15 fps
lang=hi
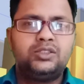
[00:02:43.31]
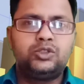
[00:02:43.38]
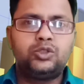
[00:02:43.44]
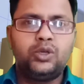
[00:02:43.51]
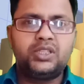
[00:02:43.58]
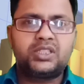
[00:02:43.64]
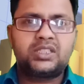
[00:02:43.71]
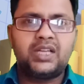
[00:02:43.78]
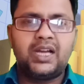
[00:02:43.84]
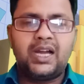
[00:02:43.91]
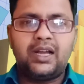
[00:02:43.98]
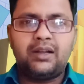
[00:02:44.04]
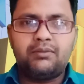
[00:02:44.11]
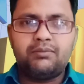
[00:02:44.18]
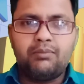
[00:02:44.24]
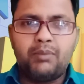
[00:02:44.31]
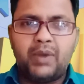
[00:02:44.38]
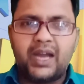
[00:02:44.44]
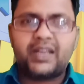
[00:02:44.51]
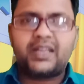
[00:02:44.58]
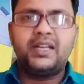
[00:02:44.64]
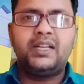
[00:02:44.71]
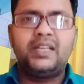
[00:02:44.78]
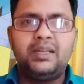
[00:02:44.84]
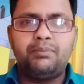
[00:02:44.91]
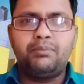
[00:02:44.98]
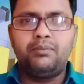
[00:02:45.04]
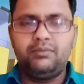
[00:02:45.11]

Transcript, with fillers: जो इसका मार्केट है